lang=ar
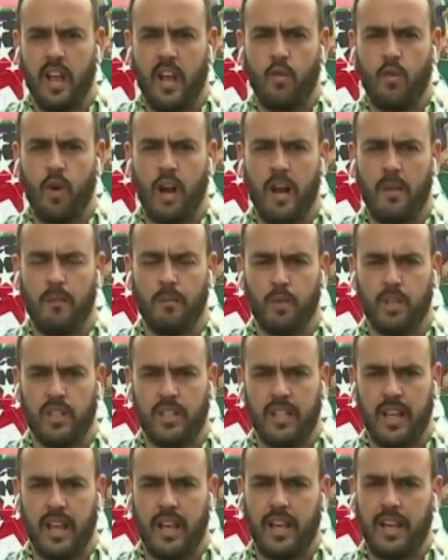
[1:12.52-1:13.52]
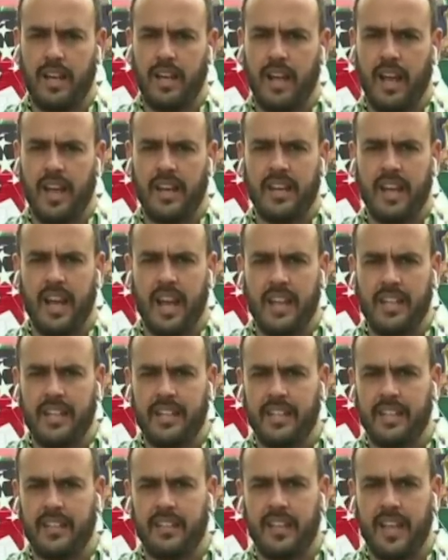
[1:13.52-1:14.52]
ومستقل عن أي
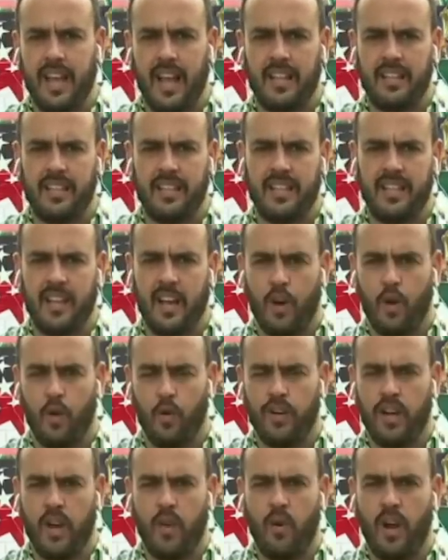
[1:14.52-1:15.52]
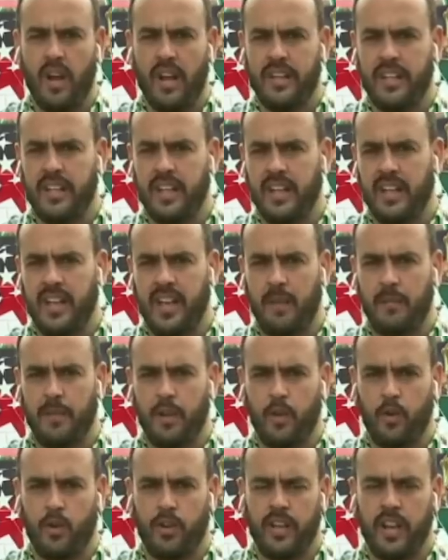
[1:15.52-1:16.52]
اتحادية هنا وعن
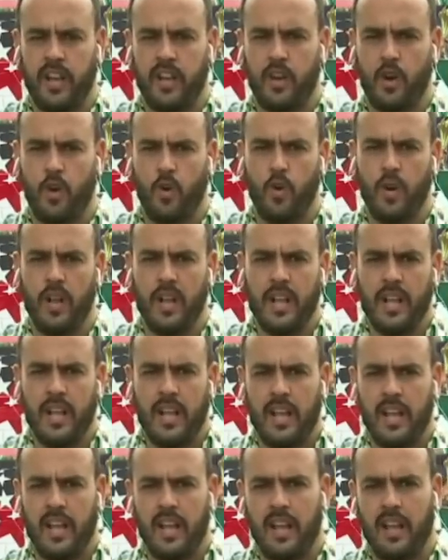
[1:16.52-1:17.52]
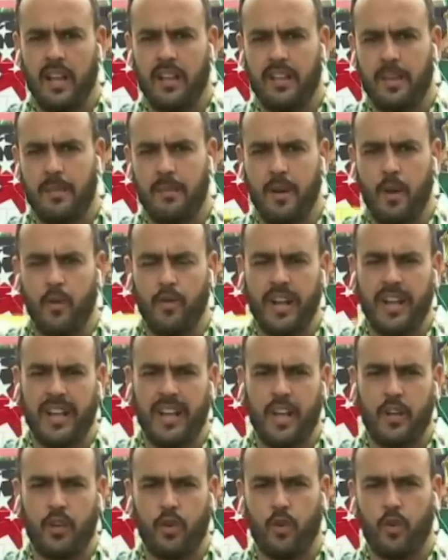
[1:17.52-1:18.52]
الكاميرون كاميرون لأنه آه، تم
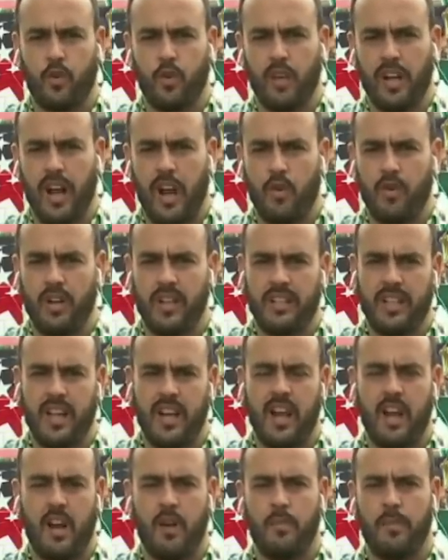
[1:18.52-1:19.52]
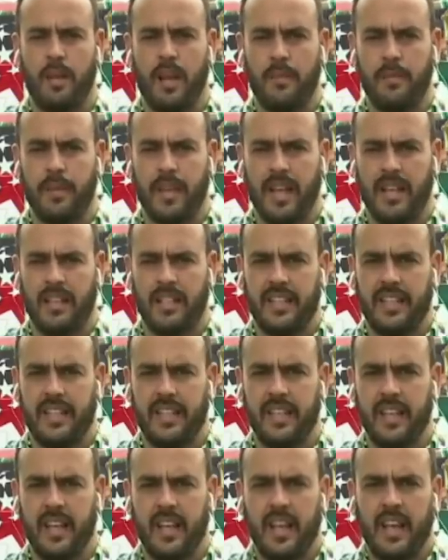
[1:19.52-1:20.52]
هناك شكوك حول التلاعب
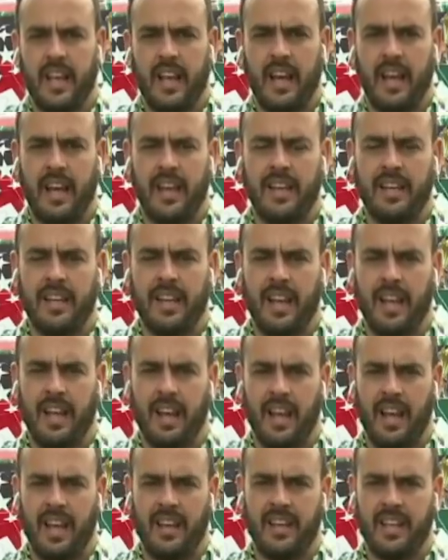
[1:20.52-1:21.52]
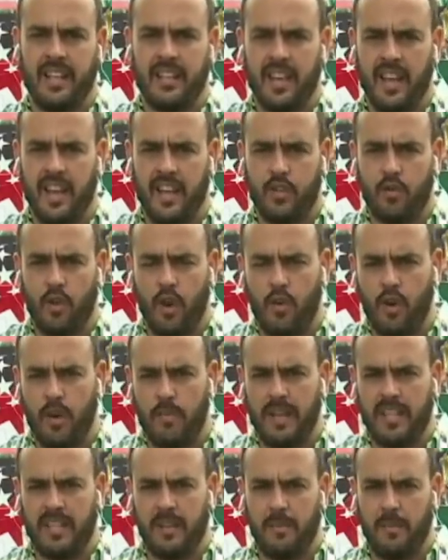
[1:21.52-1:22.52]
بهذه النتائج وهو
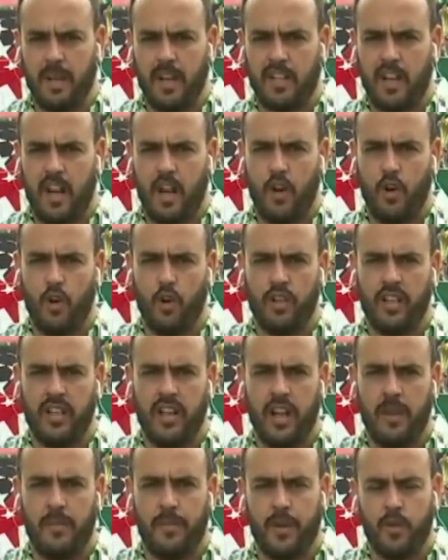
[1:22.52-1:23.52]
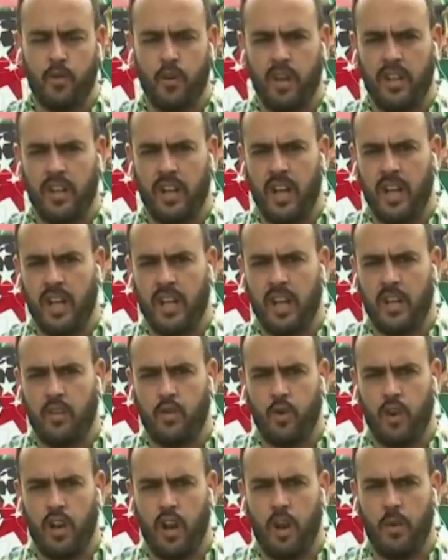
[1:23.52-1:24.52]
ما تم شرحه للاعبين
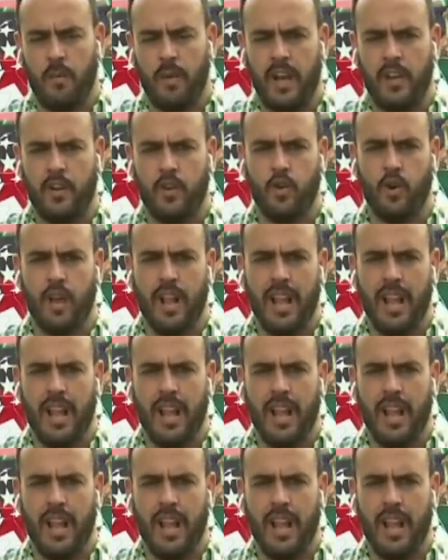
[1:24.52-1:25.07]
وأكدوا لهم أن